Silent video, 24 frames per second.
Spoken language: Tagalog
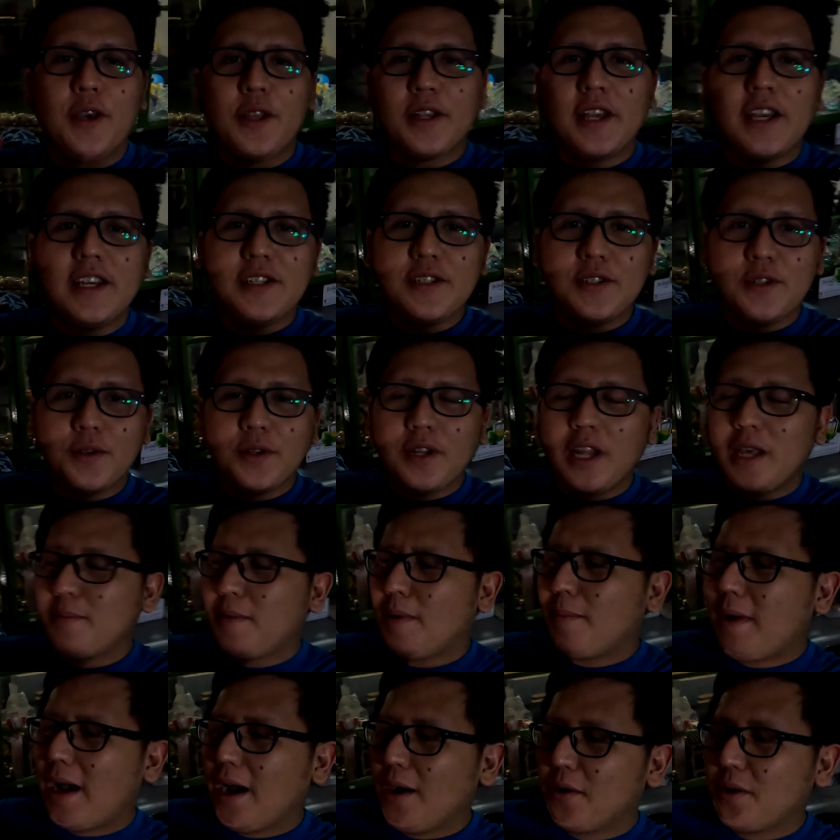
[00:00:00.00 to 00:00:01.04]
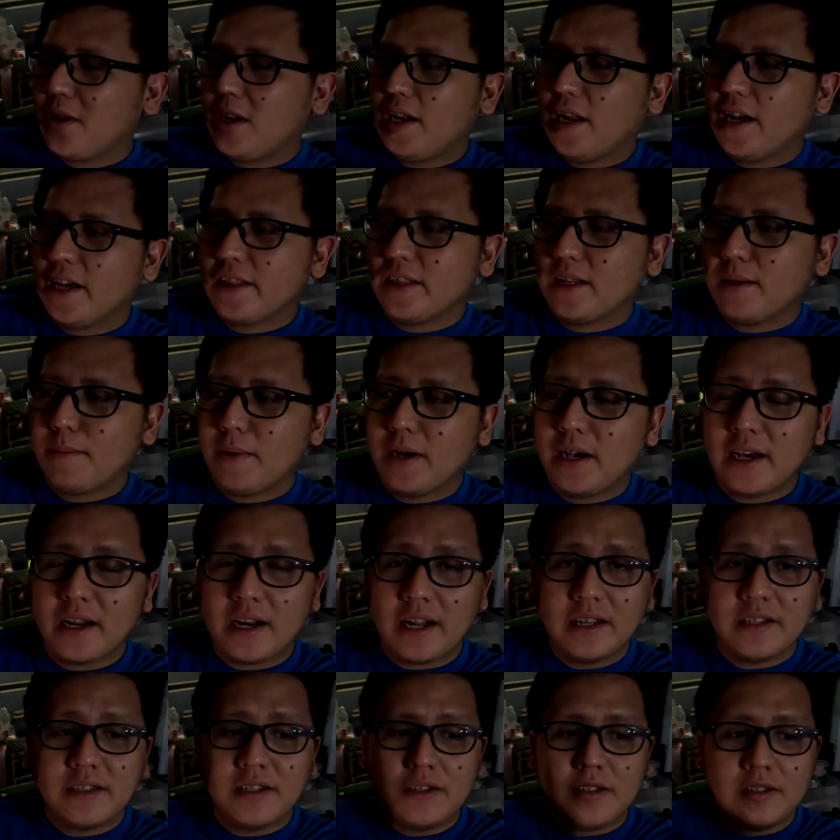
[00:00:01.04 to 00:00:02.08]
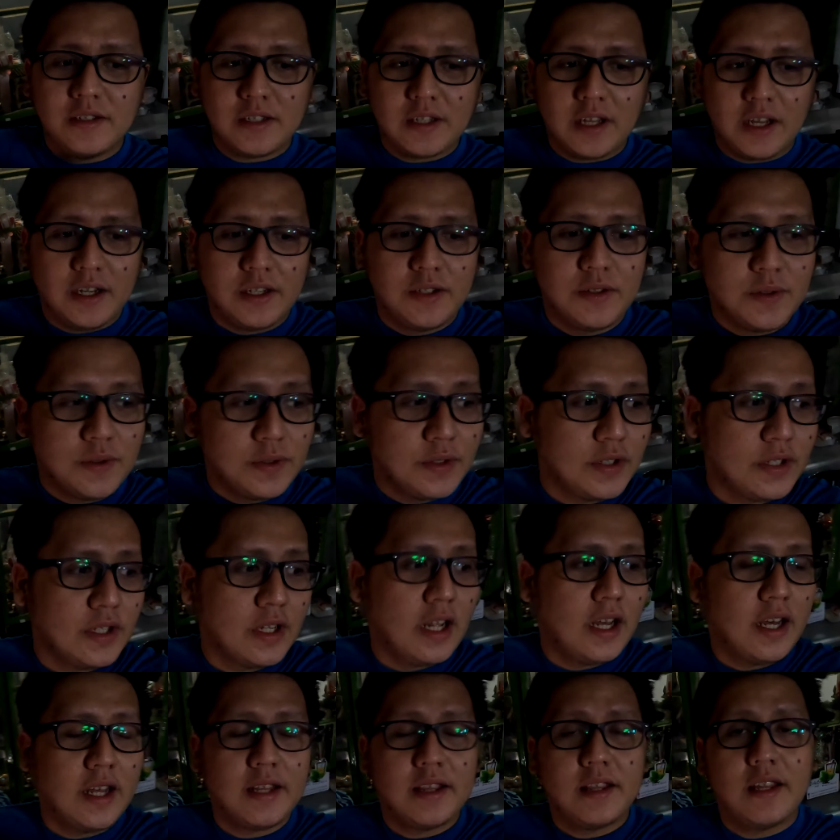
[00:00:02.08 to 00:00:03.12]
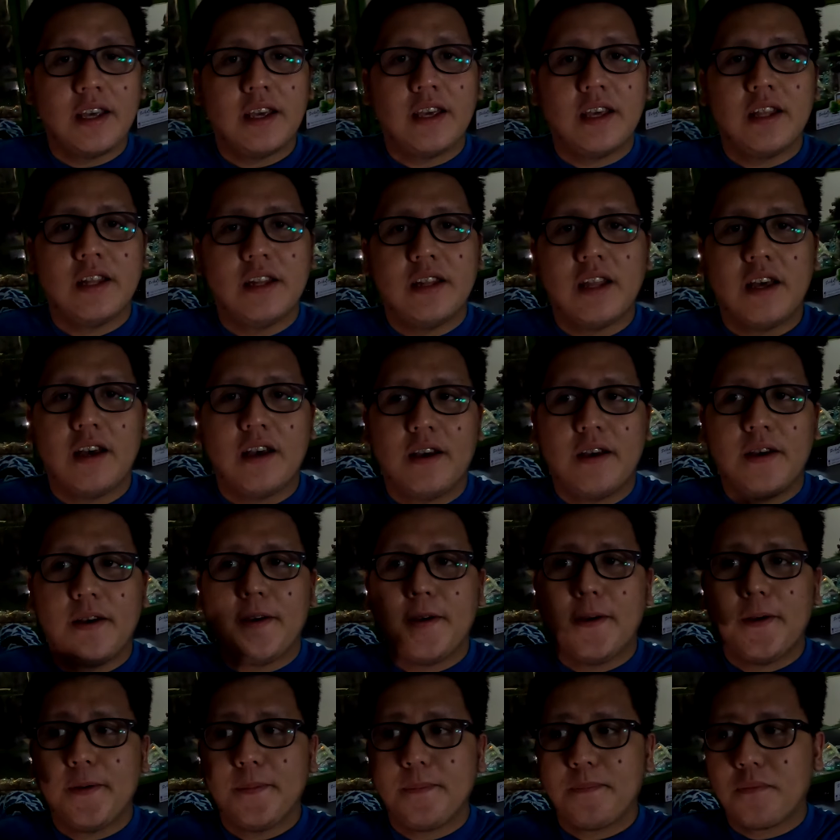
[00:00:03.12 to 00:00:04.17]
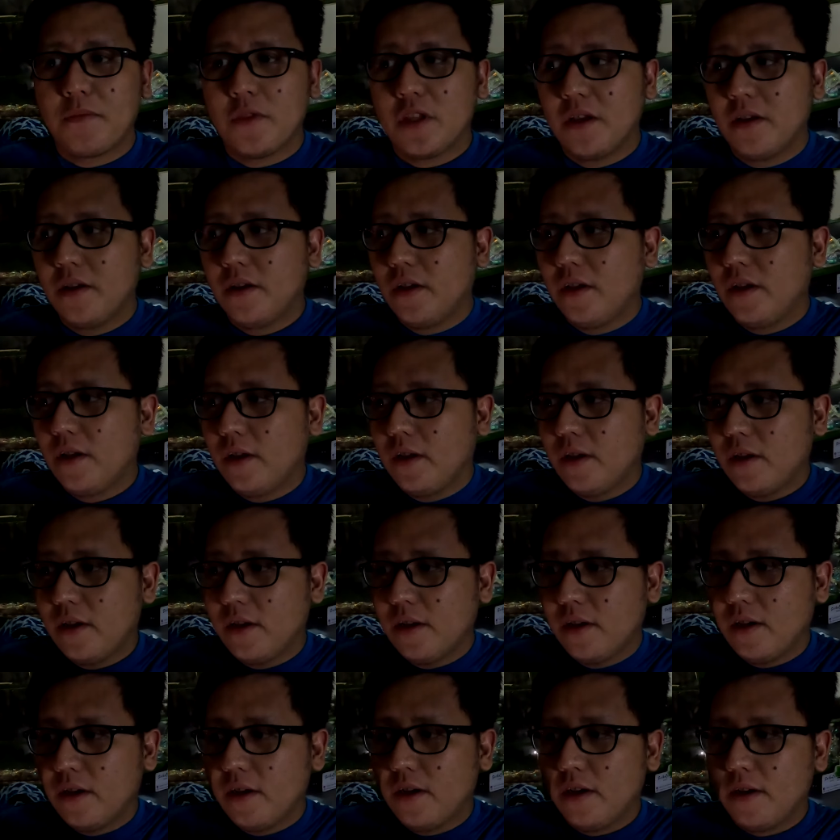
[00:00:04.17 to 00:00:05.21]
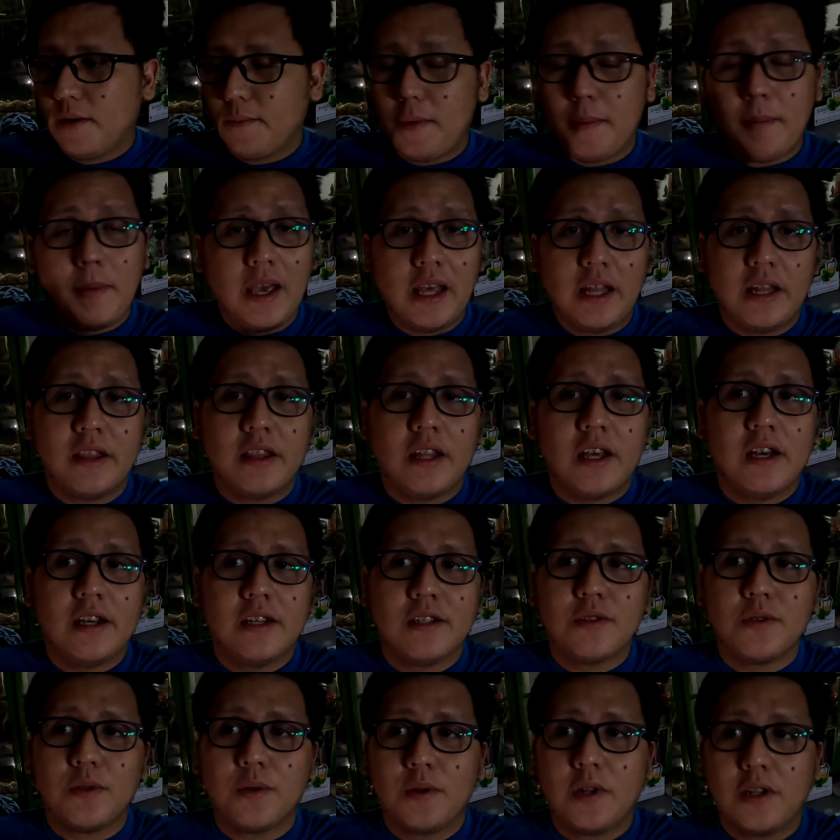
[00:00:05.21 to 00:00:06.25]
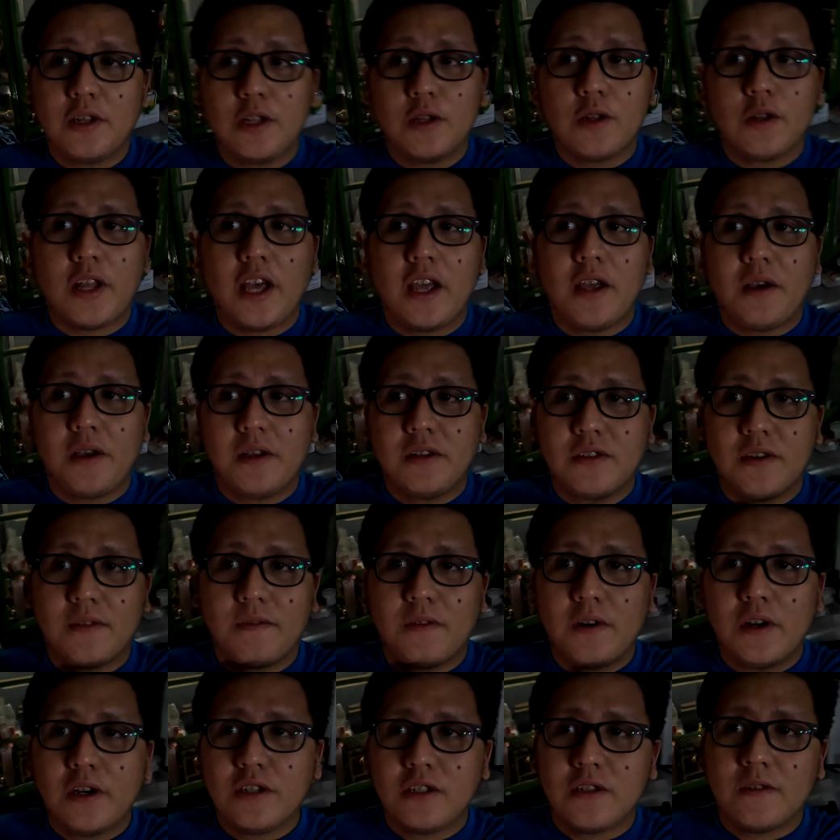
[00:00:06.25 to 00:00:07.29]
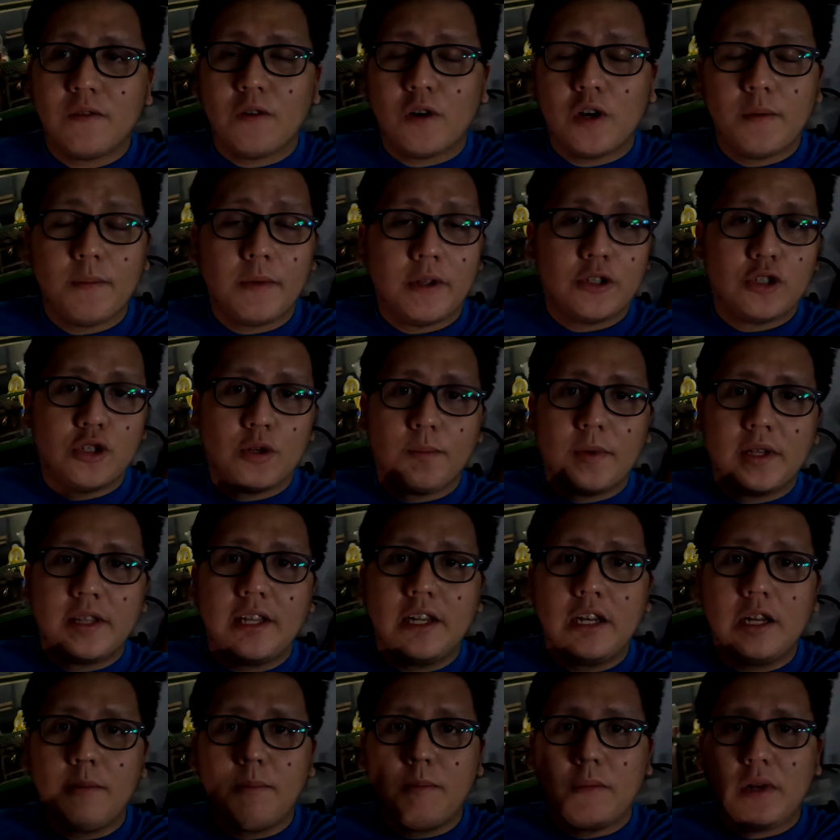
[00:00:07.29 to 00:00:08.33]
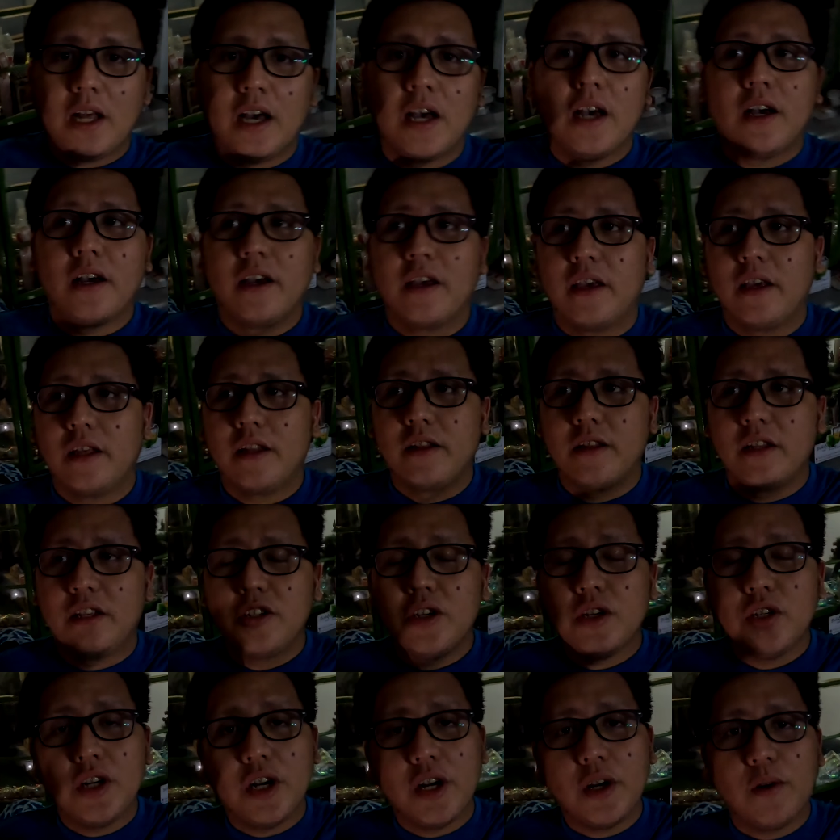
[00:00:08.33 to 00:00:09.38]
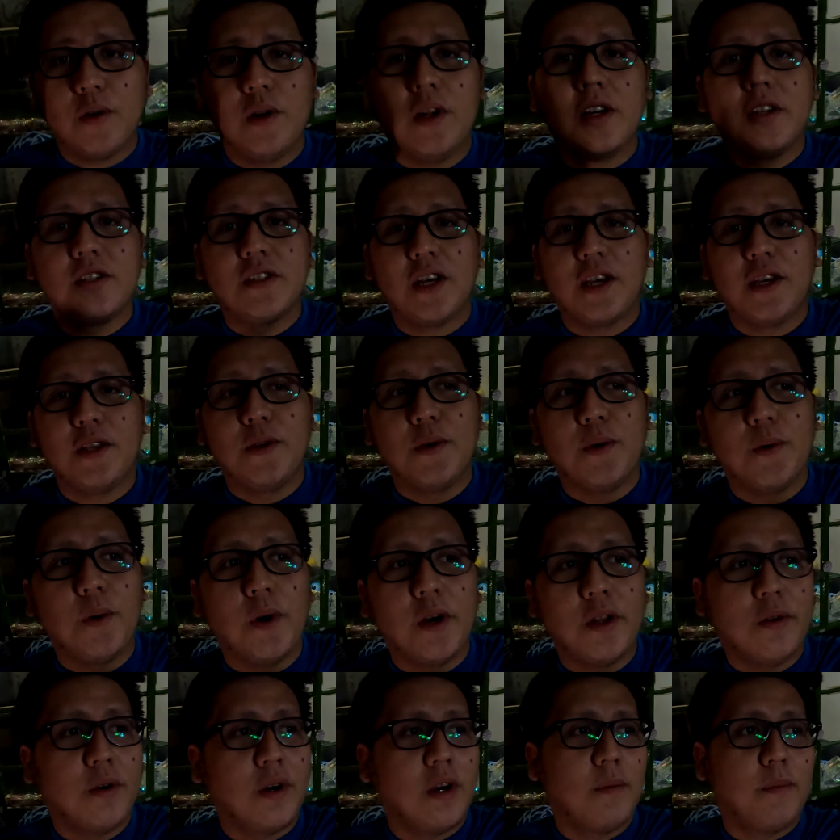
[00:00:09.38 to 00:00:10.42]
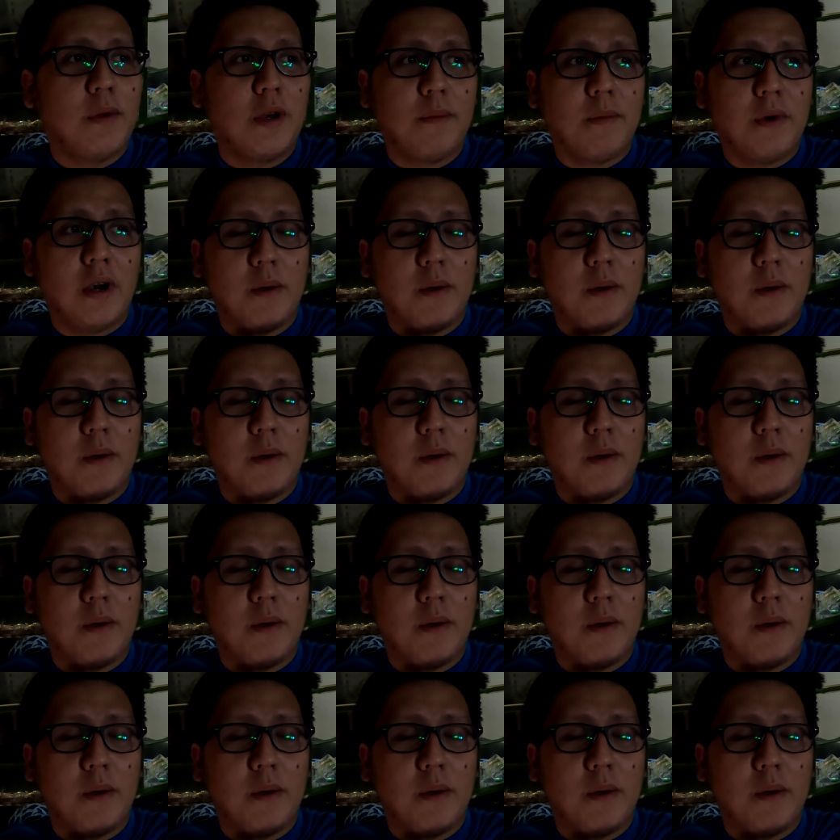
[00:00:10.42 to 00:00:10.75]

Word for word: yun guys, no, naibaba ko na lahat ng mga resin statues natin na uh, bibenta. So nandito tayo ngayon sa first floor, medyo madilim lang. And isi-share ko lang sa inyo kung ano nga ba yung